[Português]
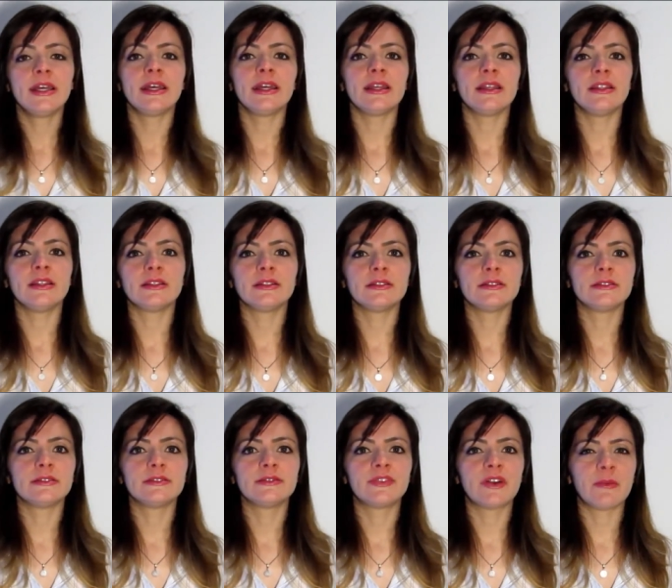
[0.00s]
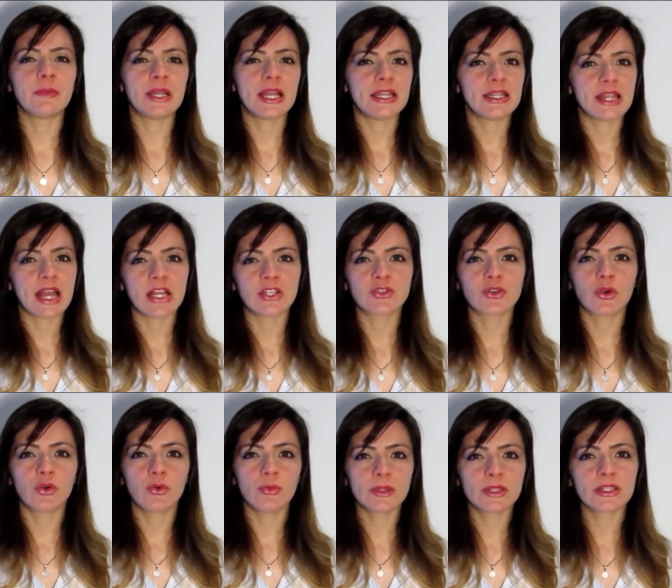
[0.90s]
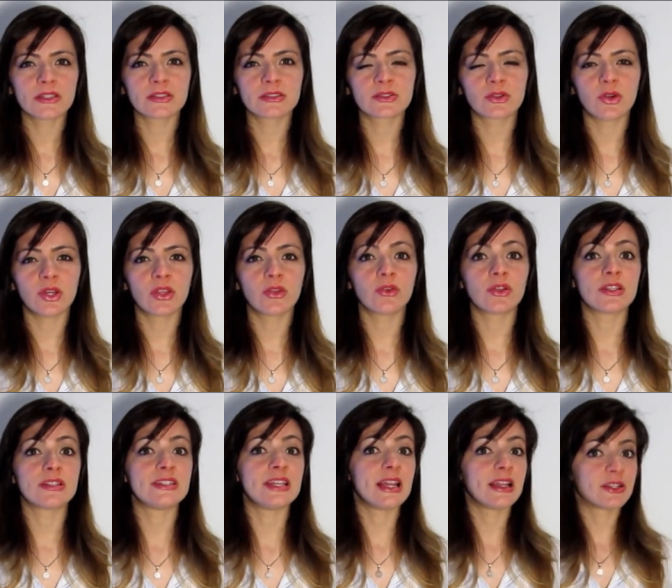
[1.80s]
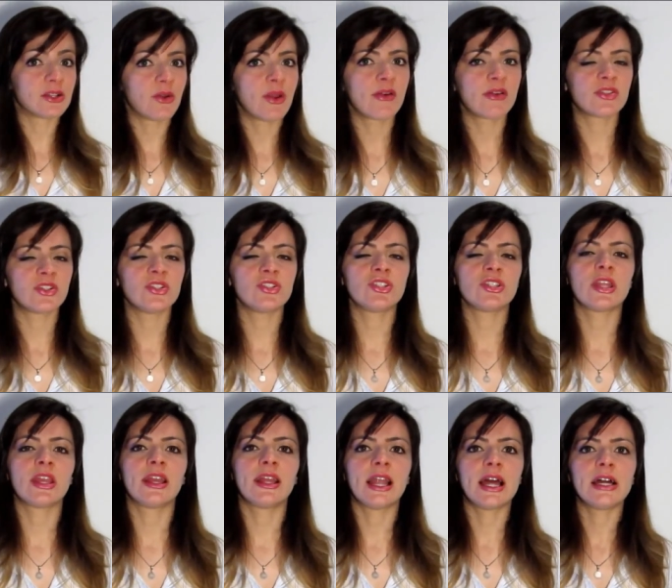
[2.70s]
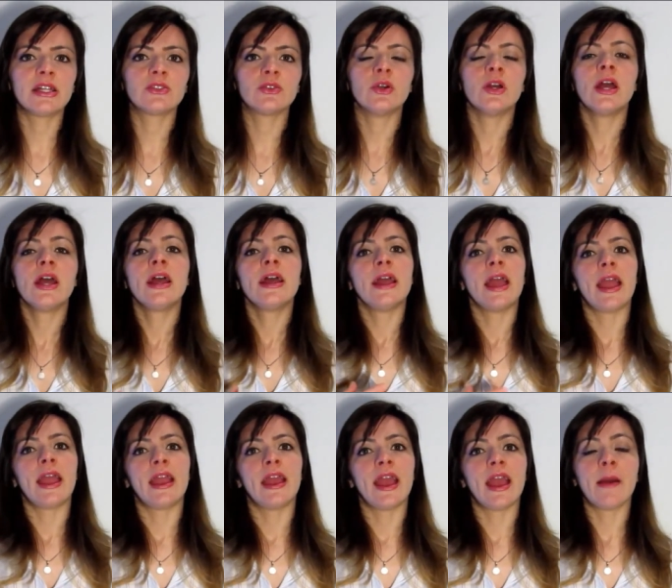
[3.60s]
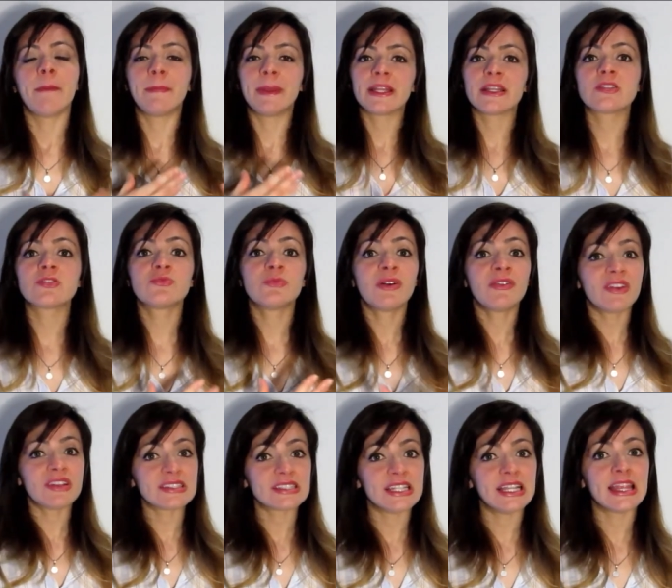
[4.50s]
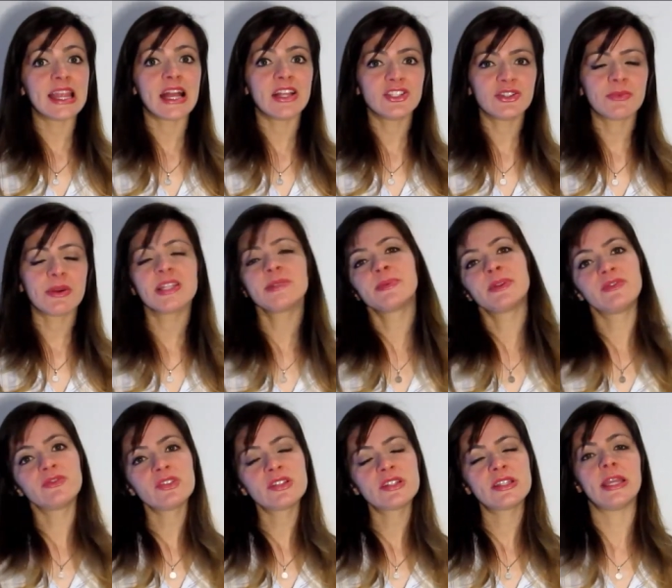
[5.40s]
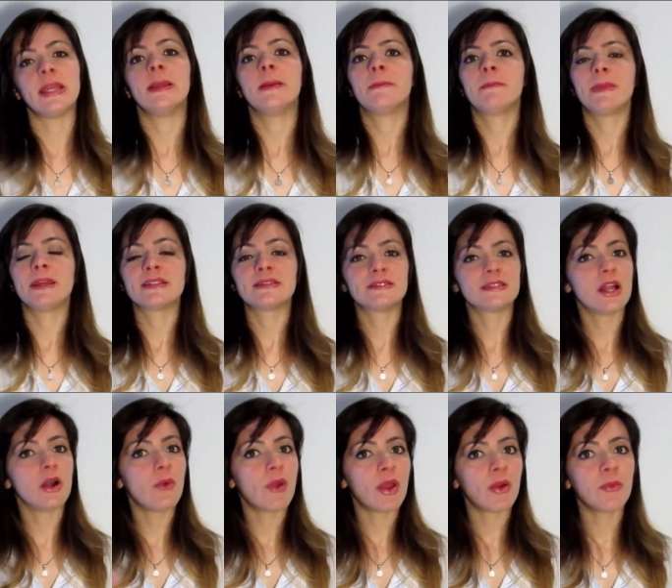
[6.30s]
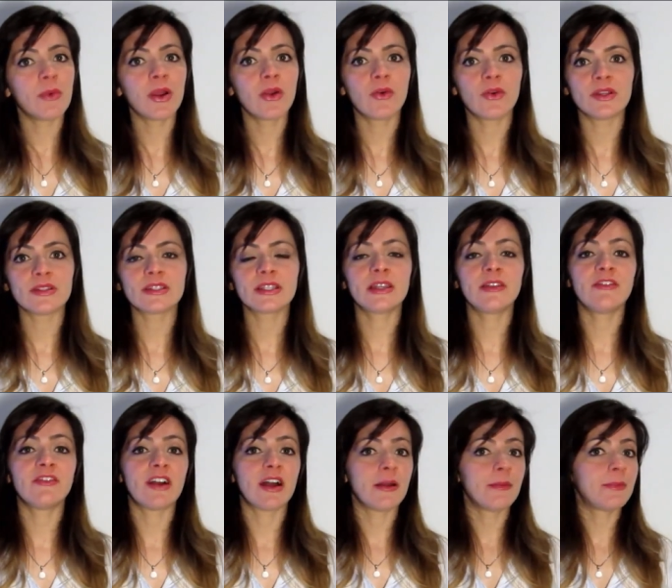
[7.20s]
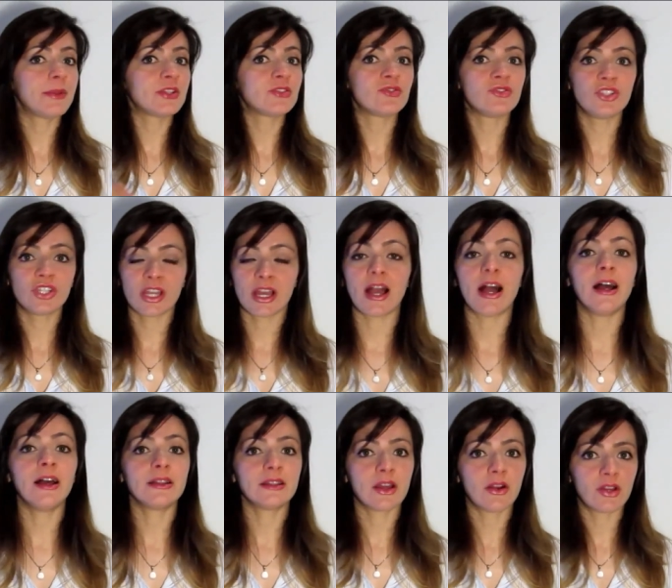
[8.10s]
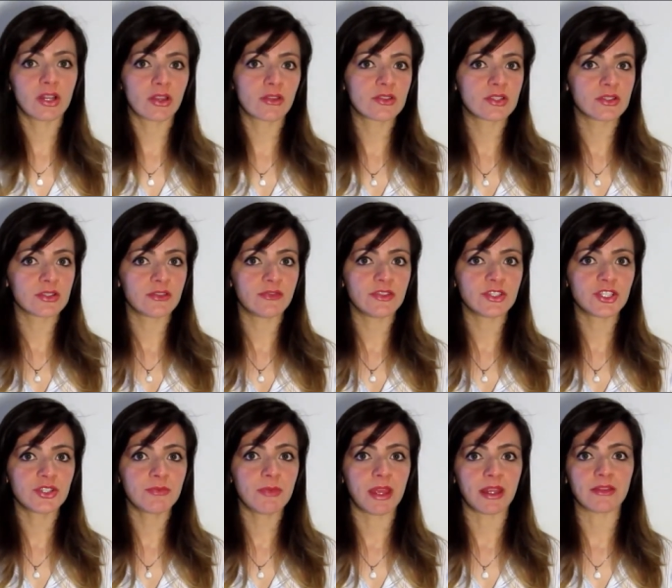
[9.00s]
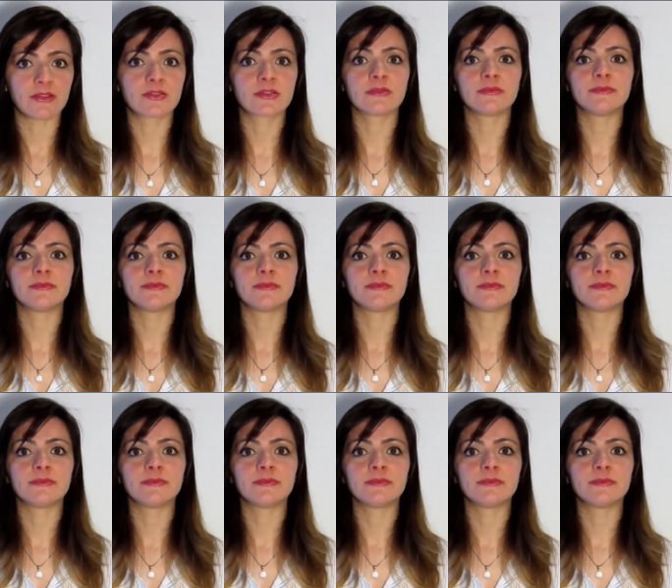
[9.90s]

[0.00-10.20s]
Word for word: em familiaridade com alguma das corretoras e ela não é um agente integrado, é, é apenas uma facilidade a mais para você, mas não é uma coisa que vai prejudicar na hora dos seus investimentos.